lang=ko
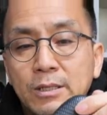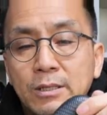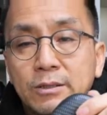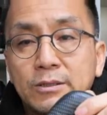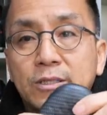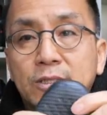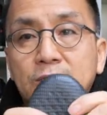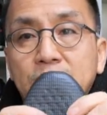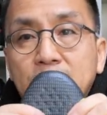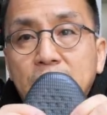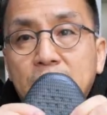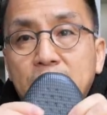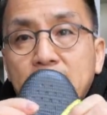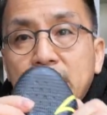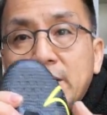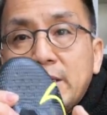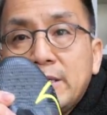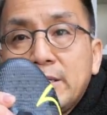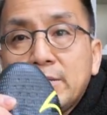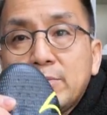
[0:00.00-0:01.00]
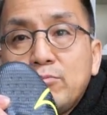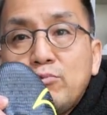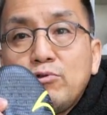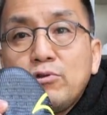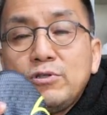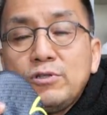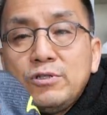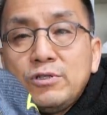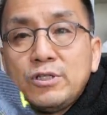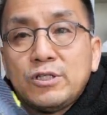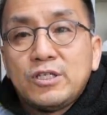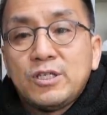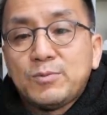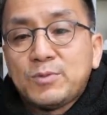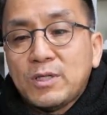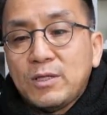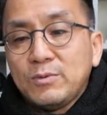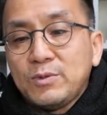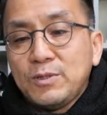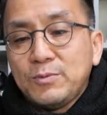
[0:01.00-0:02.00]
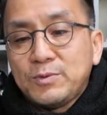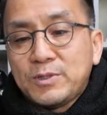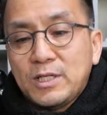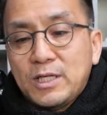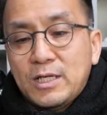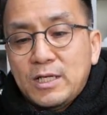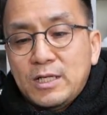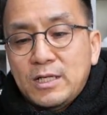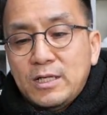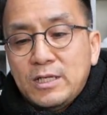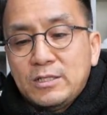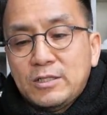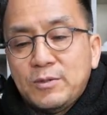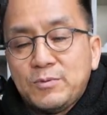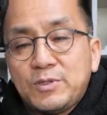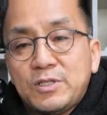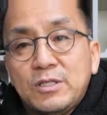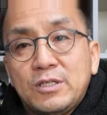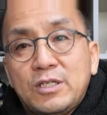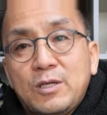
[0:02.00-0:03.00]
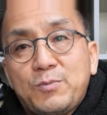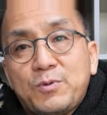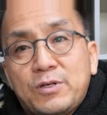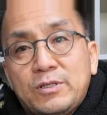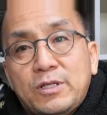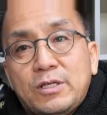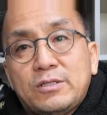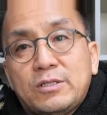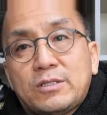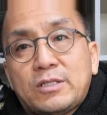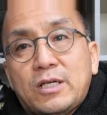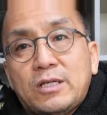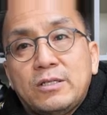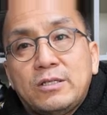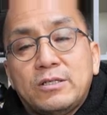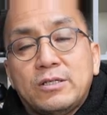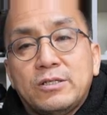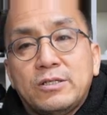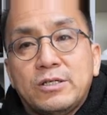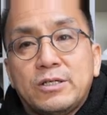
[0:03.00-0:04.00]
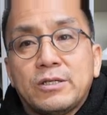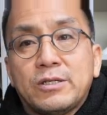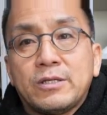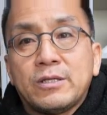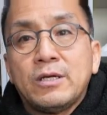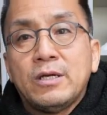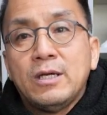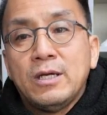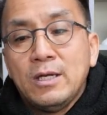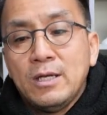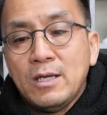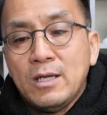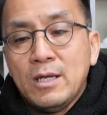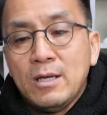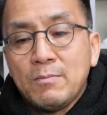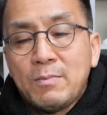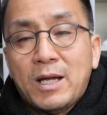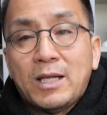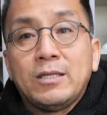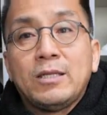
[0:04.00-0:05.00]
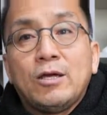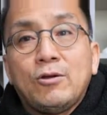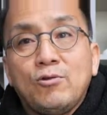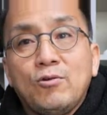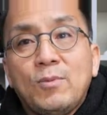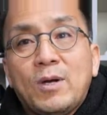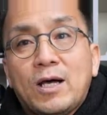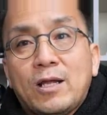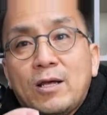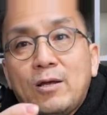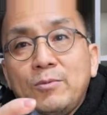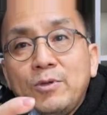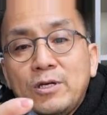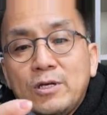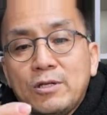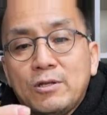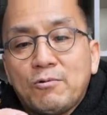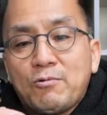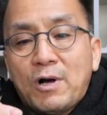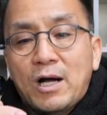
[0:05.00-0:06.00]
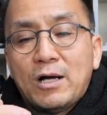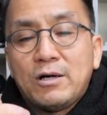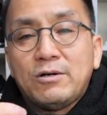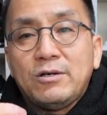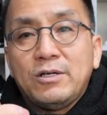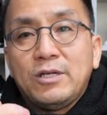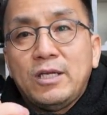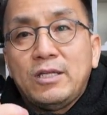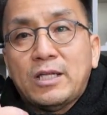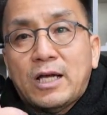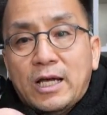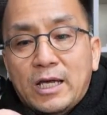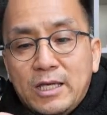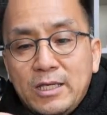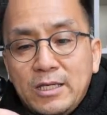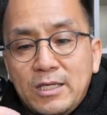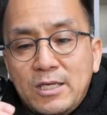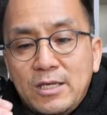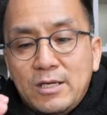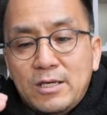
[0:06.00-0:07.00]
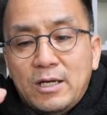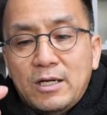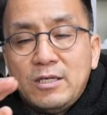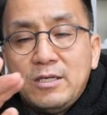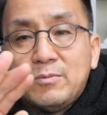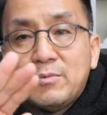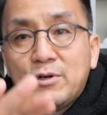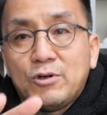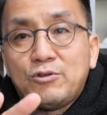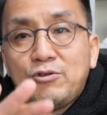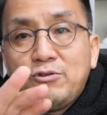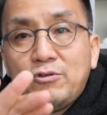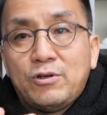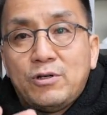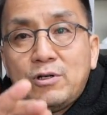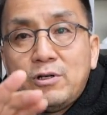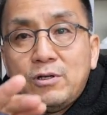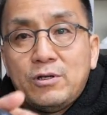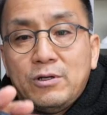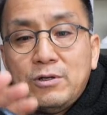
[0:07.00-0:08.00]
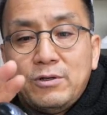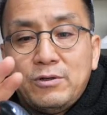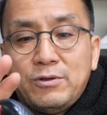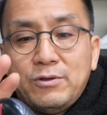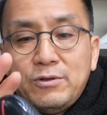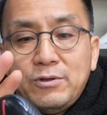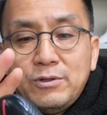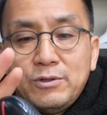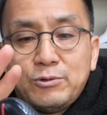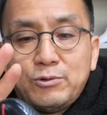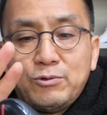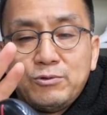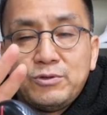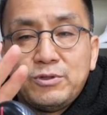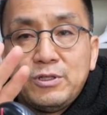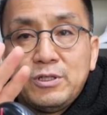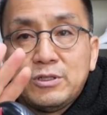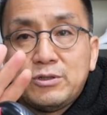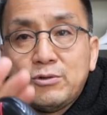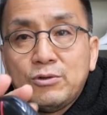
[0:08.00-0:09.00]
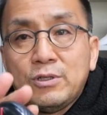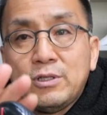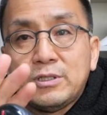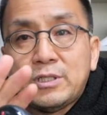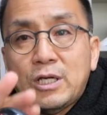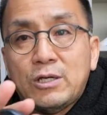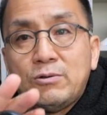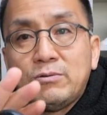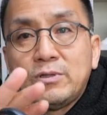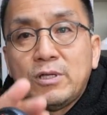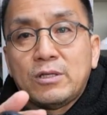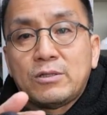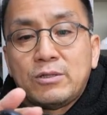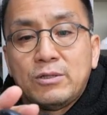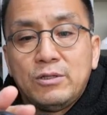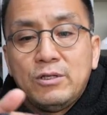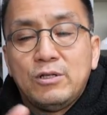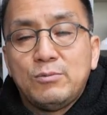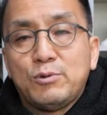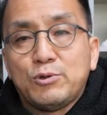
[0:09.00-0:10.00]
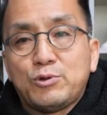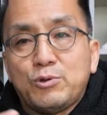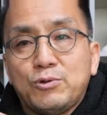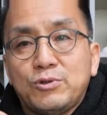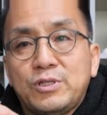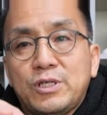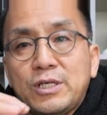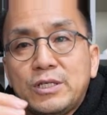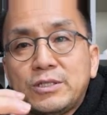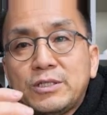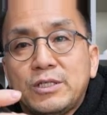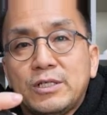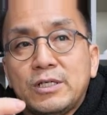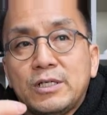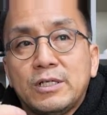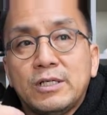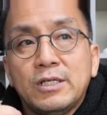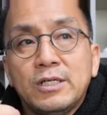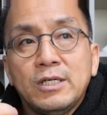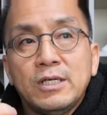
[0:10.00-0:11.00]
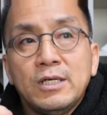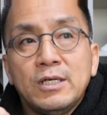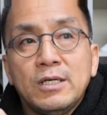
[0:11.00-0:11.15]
어쨌든 간에 물론 이제 13, 14에서 신기 편해졌다는 거는 반대로 말하면 과거에 나이키가 이머큐리얼 소, 소, 사용됐던 일부 소재에서